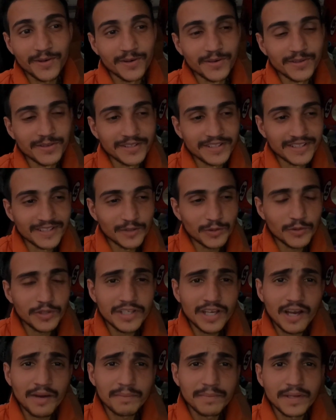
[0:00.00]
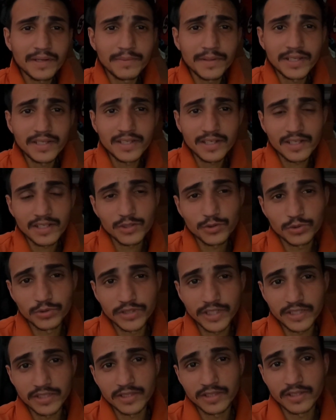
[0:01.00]
और कोई आपने भाई अगर
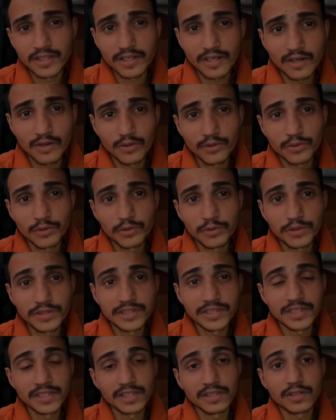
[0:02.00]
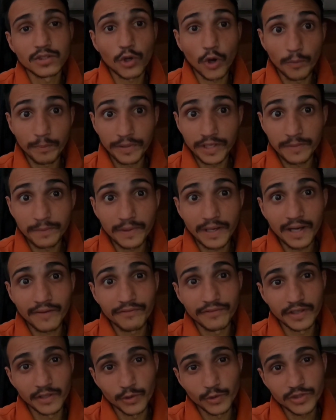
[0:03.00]
सुजेशन देना हो किसी टॉपिक पे
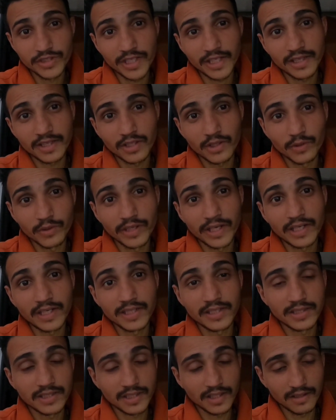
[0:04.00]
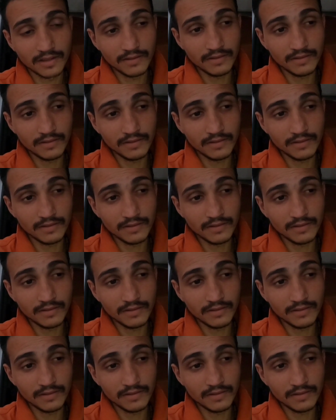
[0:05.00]
आप वीडियो चाहते हो या किसी